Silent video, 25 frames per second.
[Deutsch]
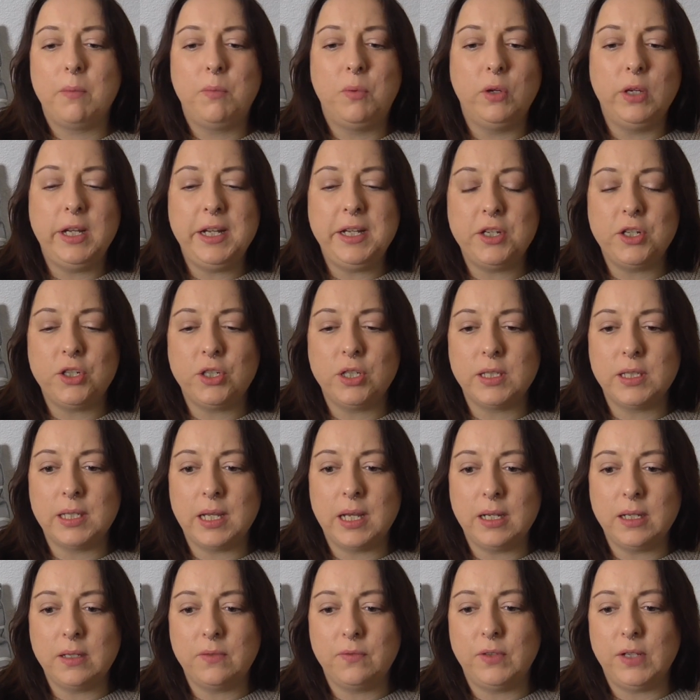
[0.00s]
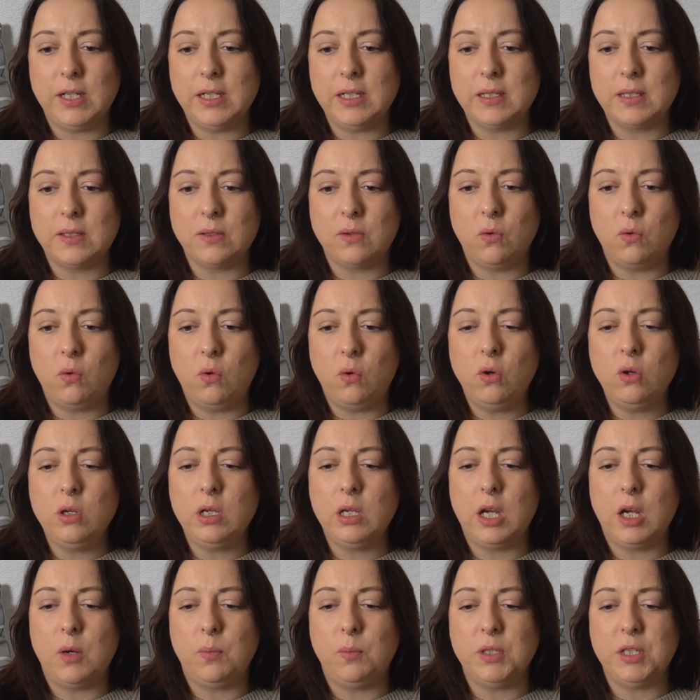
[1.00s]
Poetisches hat, weil es
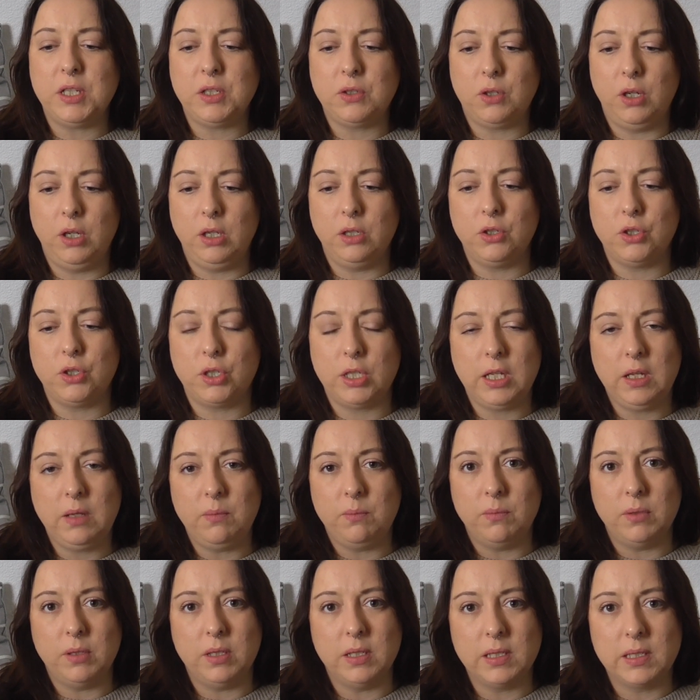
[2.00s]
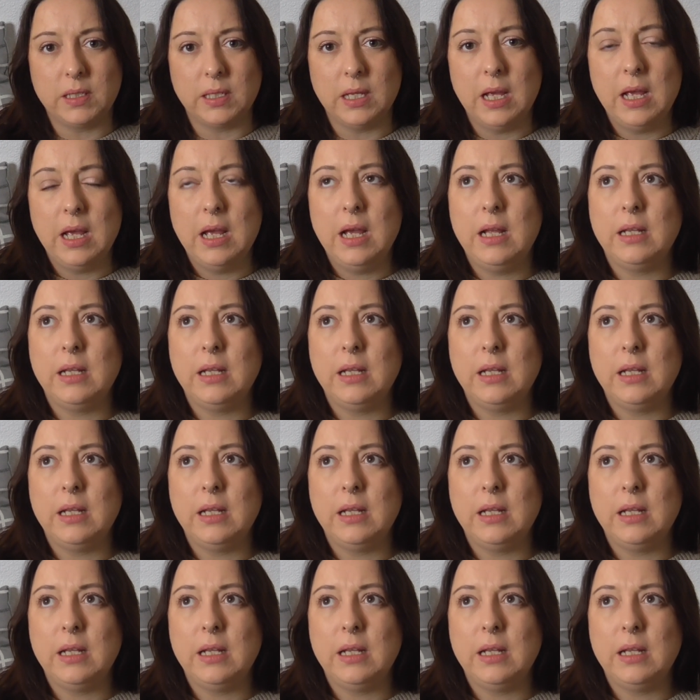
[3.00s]
unglaublich toll geschrieben ist,